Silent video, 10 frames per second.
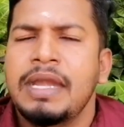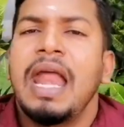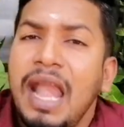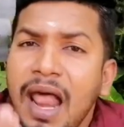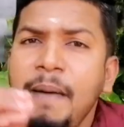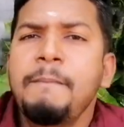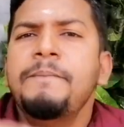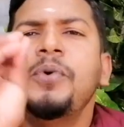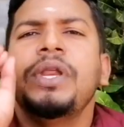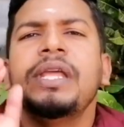நலம்
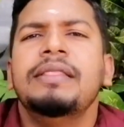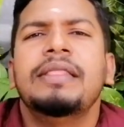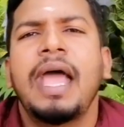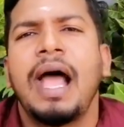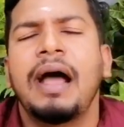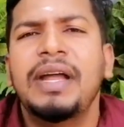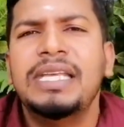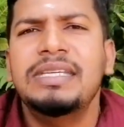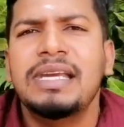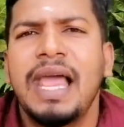புரிந்த
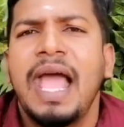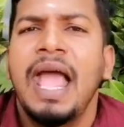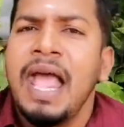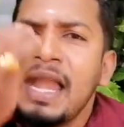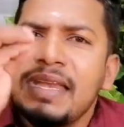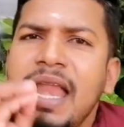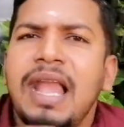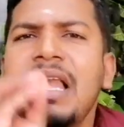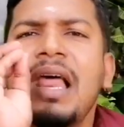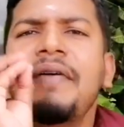அவற்றில
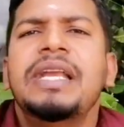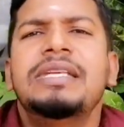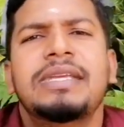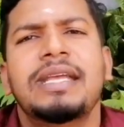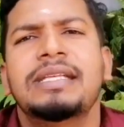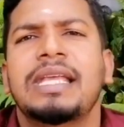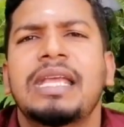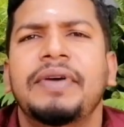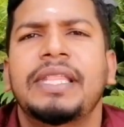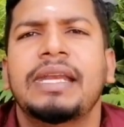நல்லவற்றை
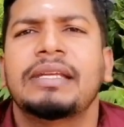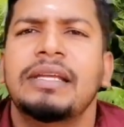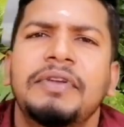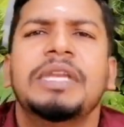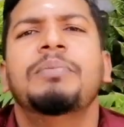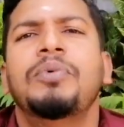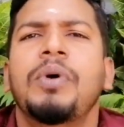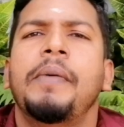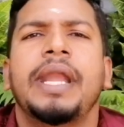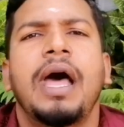செய்வதற்கு
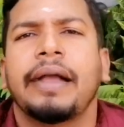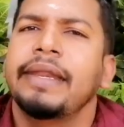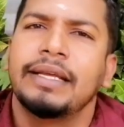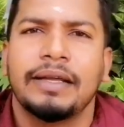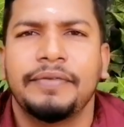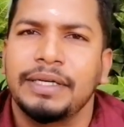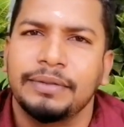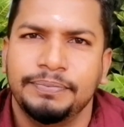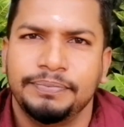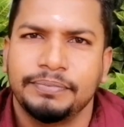விரும்புபவனாக இருக்க வேண்டும்